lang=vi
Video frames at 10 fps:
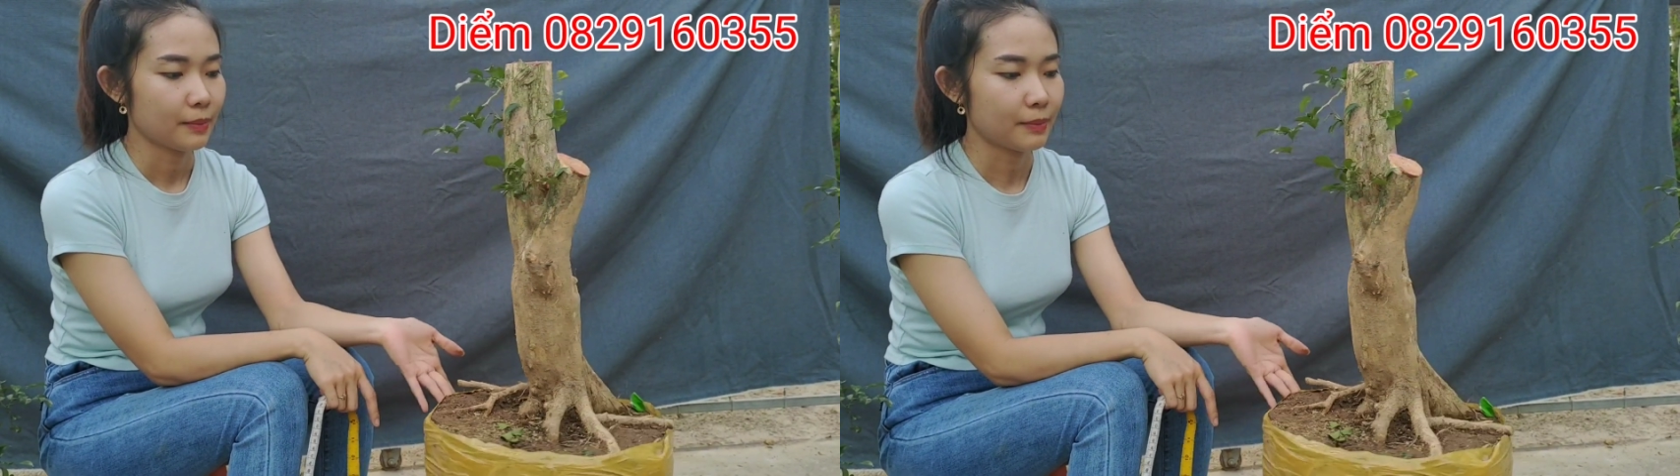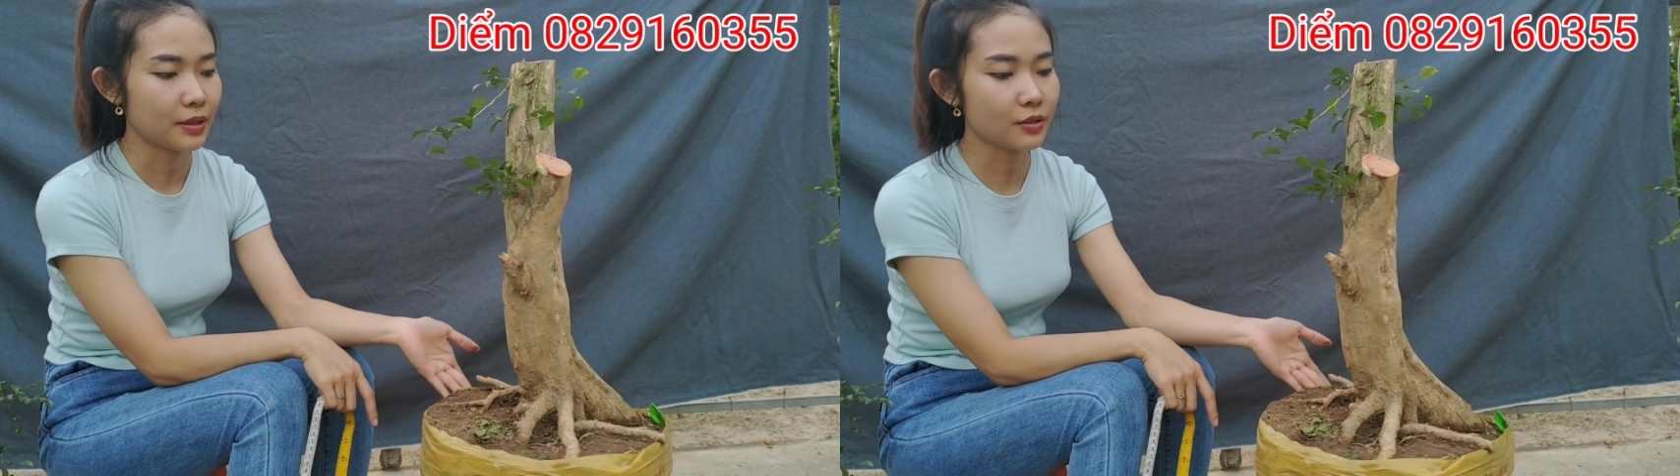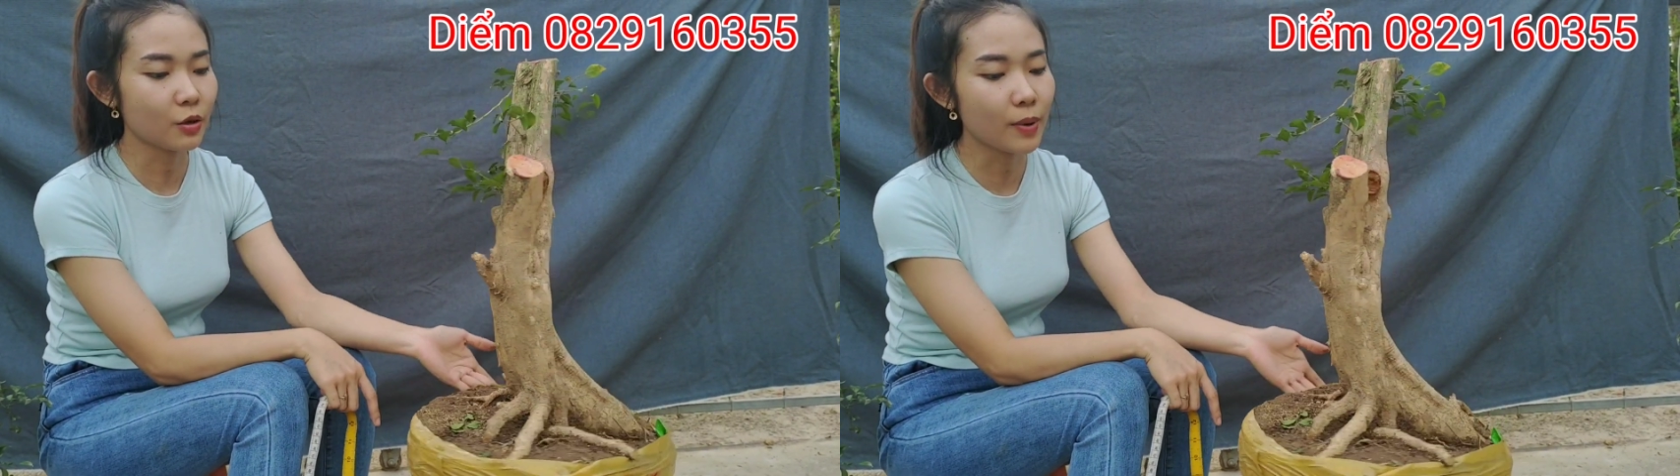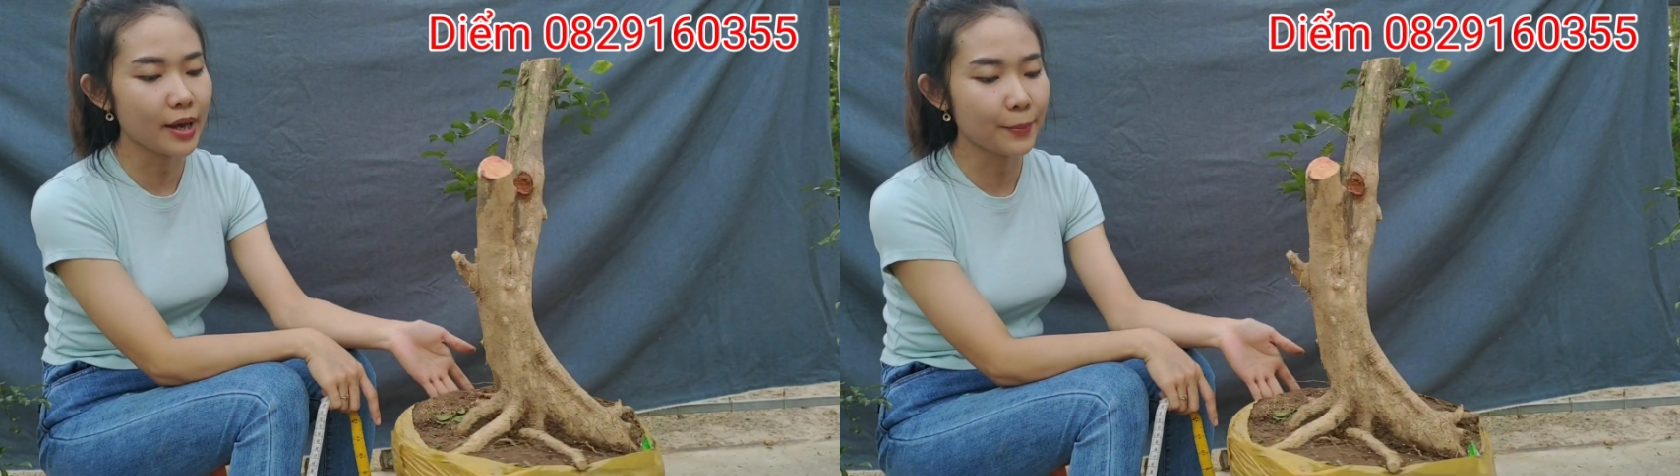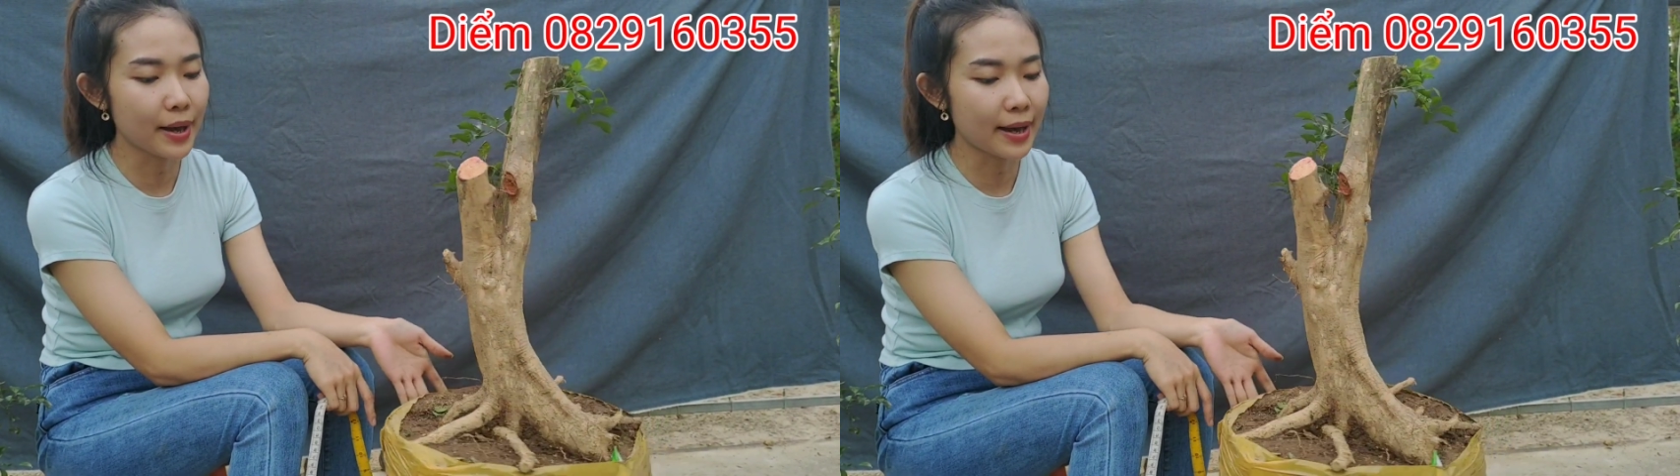Mã số
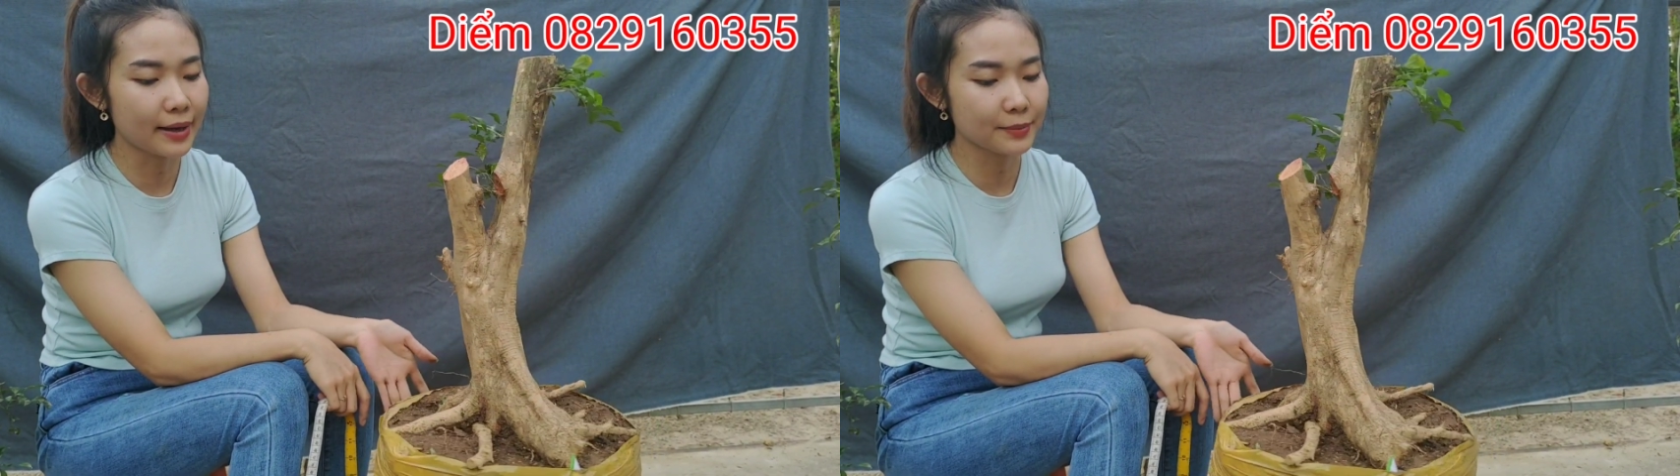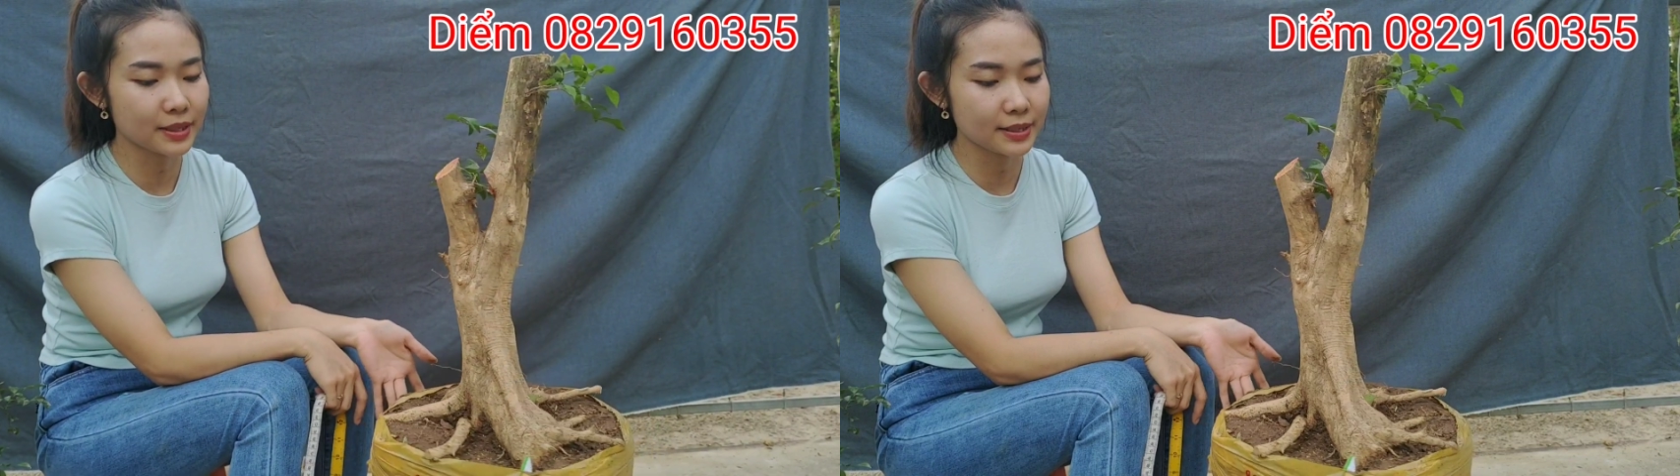B3 em